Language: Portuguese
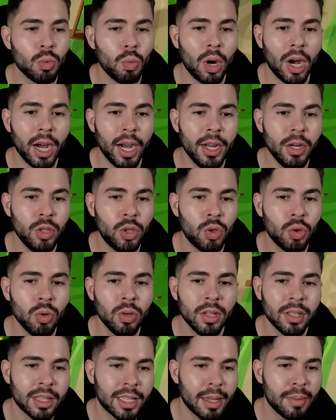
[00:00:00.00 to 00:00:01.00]
um
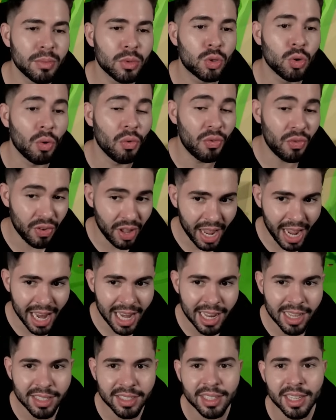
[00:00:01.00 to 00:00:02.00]
rancho temos
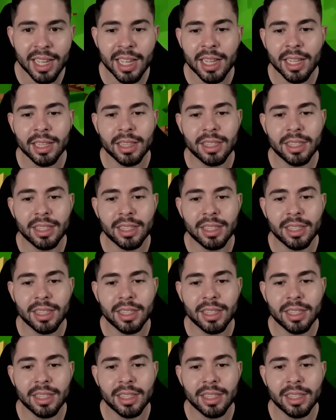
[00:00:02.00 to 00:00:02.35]
ovelhas,